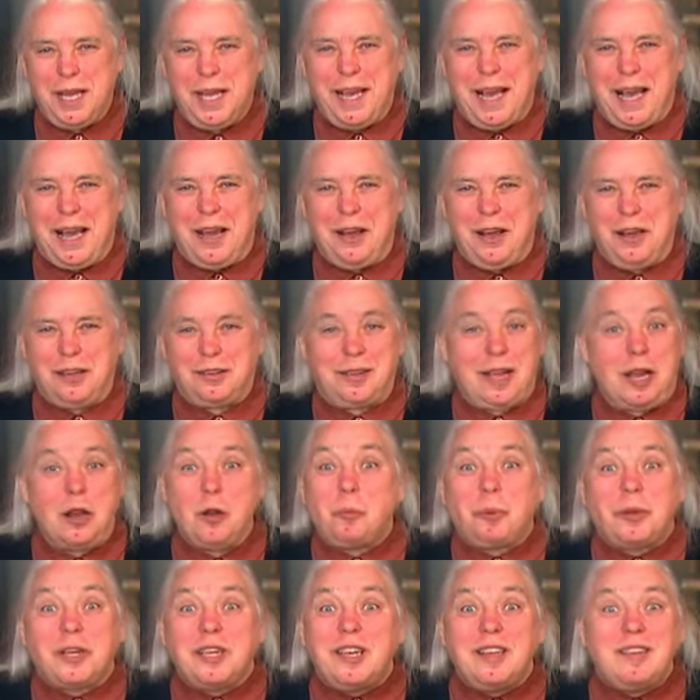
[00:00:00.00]
Euh, ça a
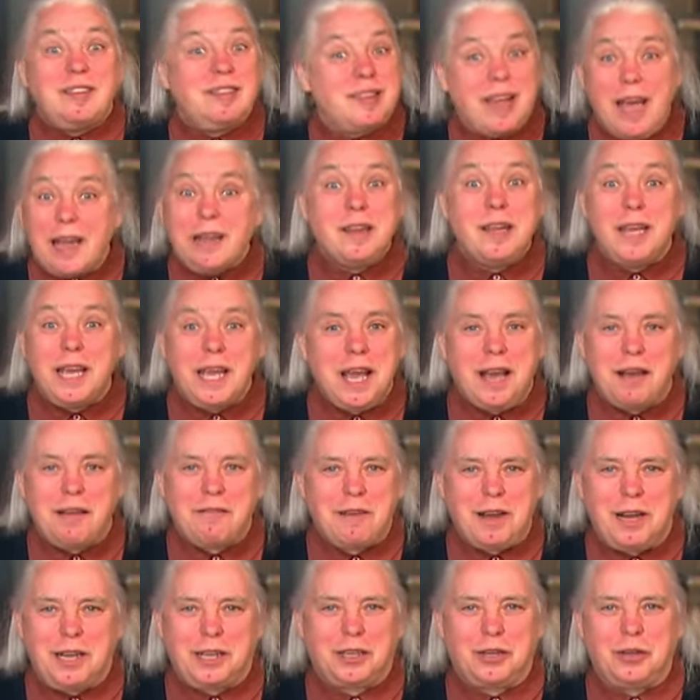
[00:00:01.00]
pris des années
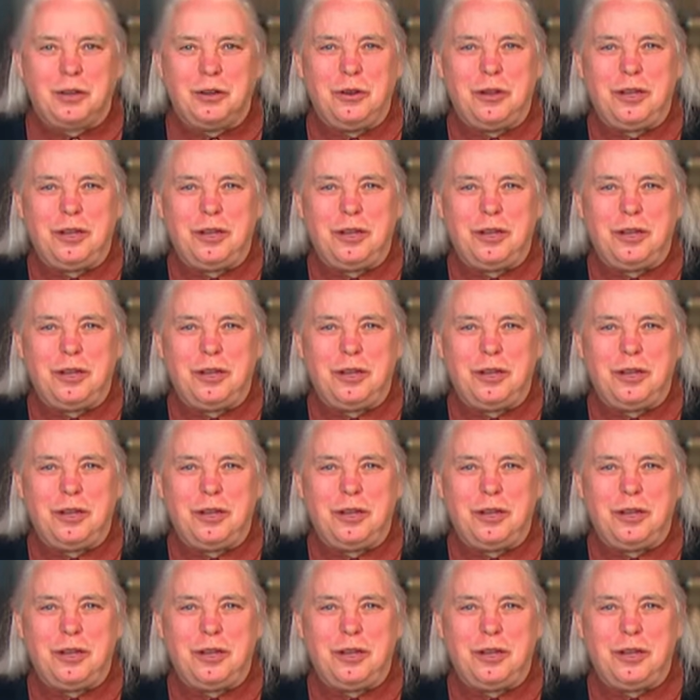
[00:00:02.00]
avant que